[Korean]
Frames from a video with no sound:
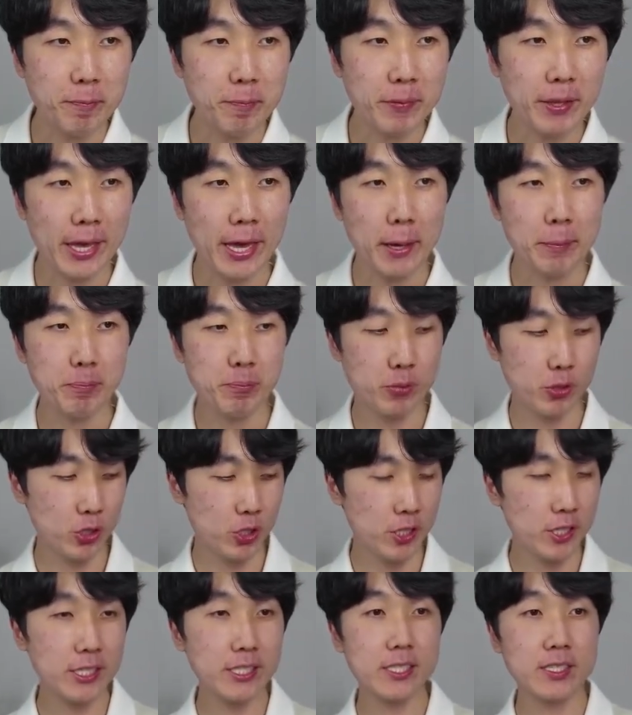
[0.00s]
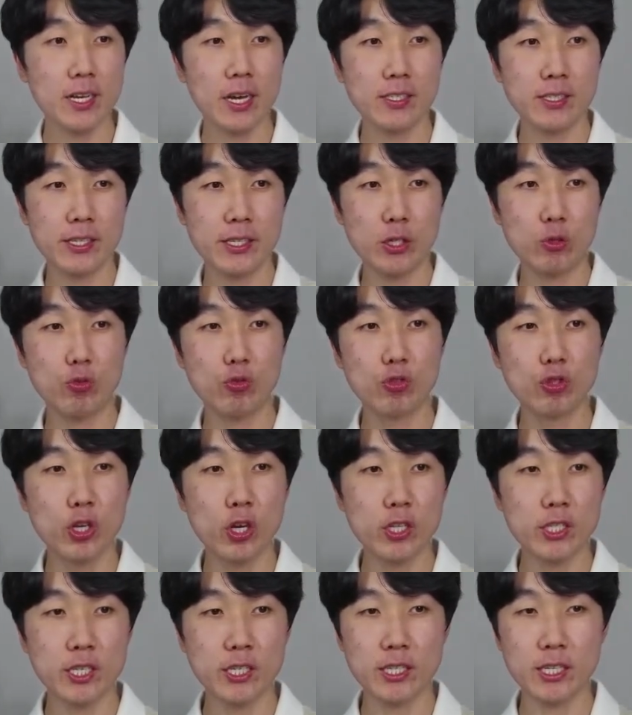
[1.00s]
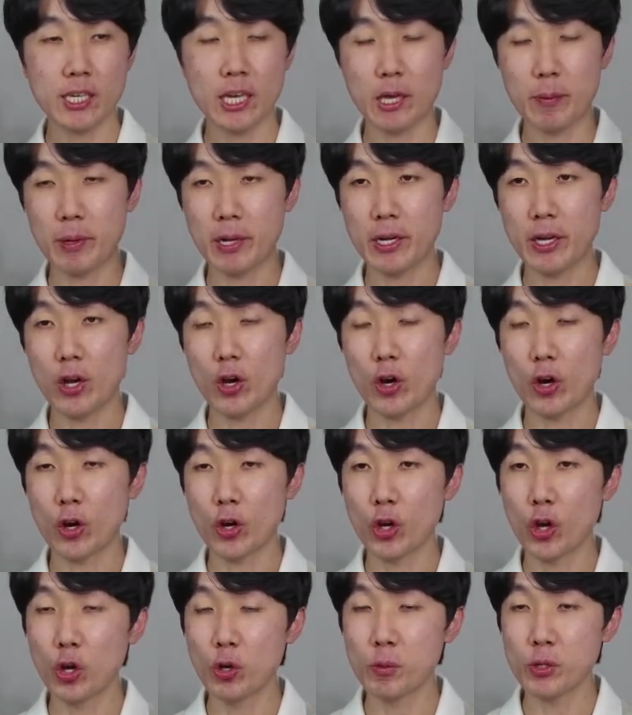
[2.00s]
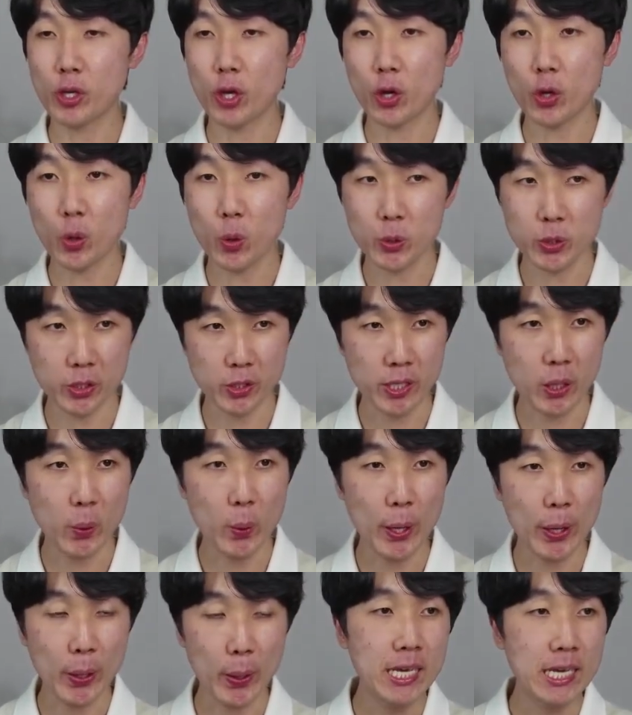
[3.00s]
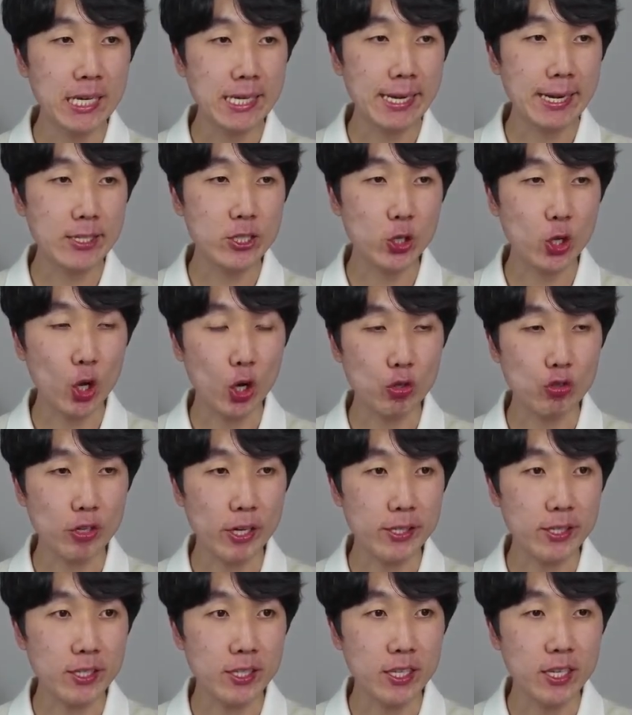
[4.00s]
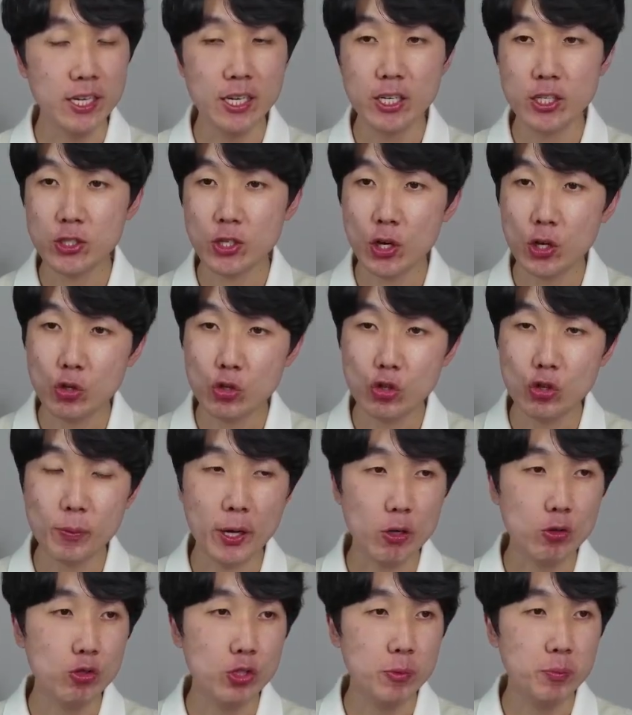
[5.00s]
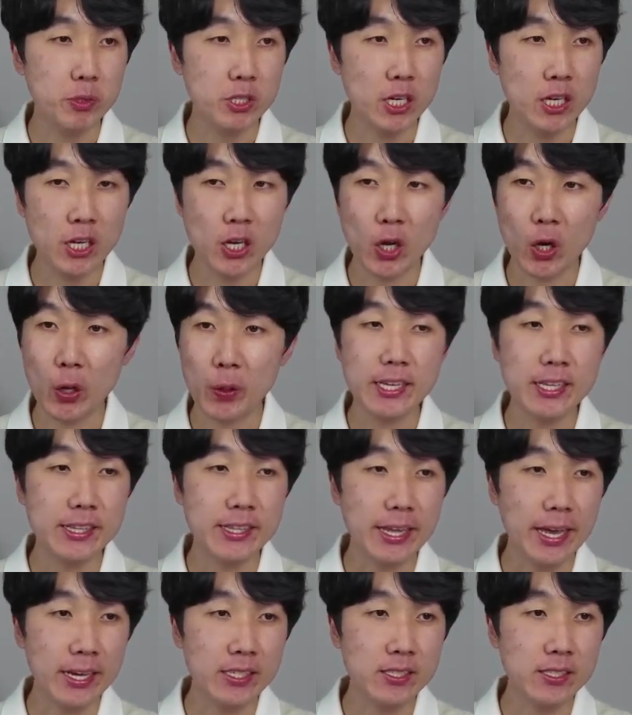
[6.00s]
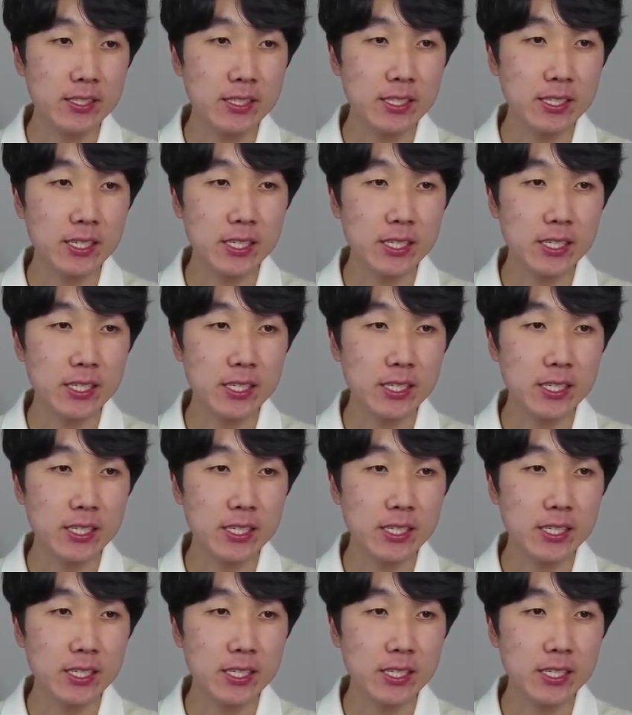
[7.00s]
애플은 차세대 운영체제 개발에 어려움을 겪고 있었다고 해요. 그래서 결국에는 1997년 넥스트를